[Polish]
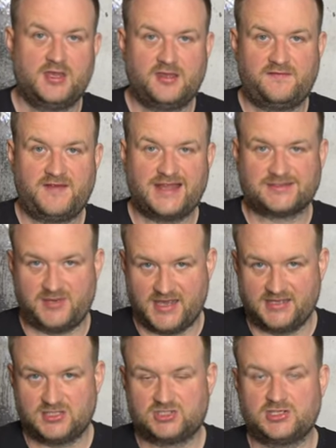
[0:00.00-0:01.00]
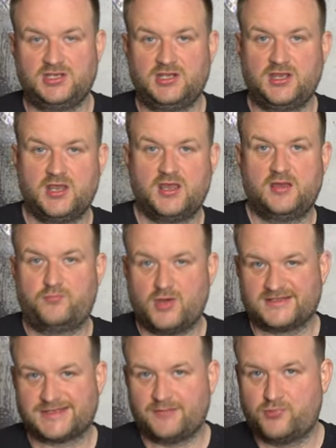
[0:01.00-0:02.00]
flat plate, czyli
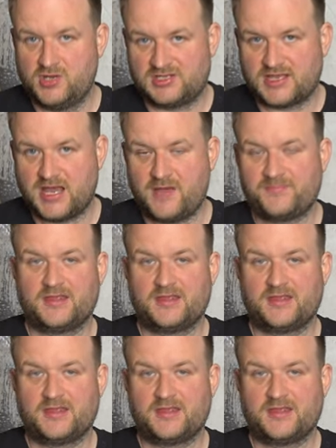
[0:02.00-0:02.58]
płaska płytka,